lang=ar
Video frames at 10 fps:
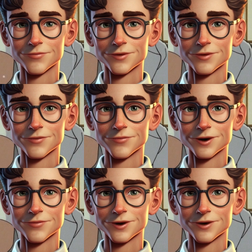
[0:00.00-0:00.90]

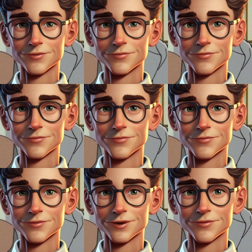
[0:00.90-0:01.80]
كمردوديه
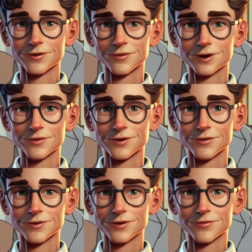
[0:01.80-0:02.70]
حسب جميع
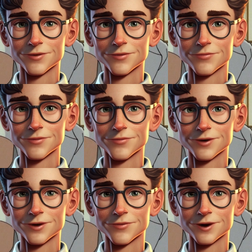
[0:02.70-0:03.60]
المجالات
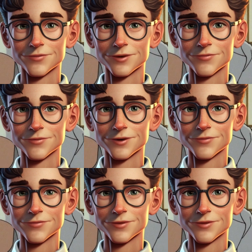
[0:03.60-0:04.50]
ودراسات اللي
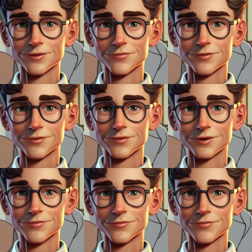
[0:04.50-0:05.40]
دارت في هذا الموضوع هذا